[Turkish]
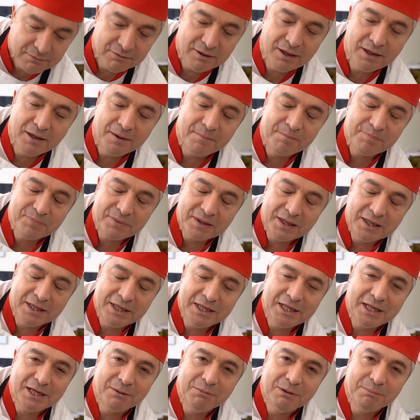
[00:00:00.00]
ve
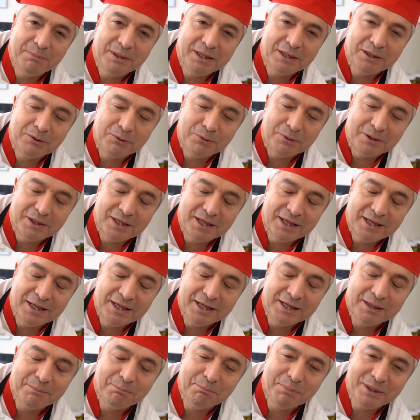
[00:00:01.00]
21 günle
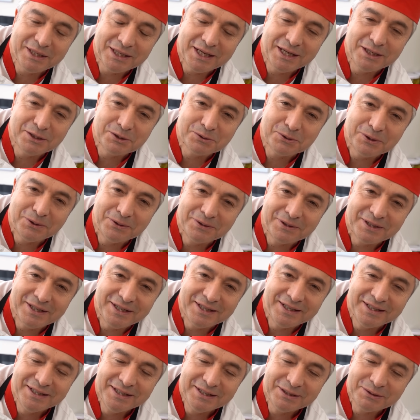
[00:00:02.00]
bir ay
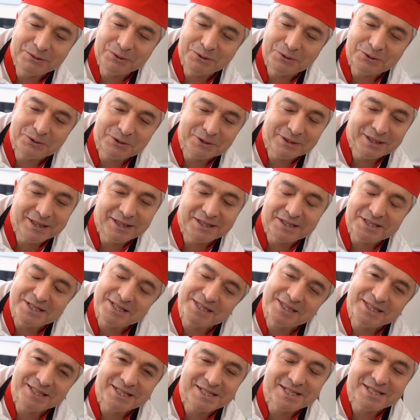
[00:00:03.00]
sonra turşular
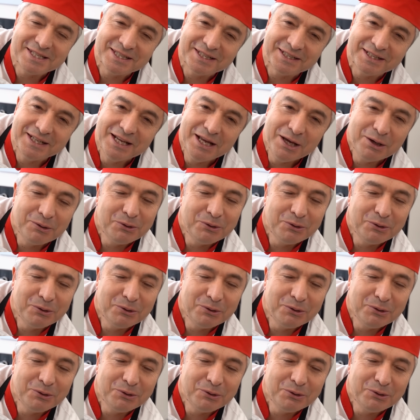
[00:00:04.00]
çıtır çıtır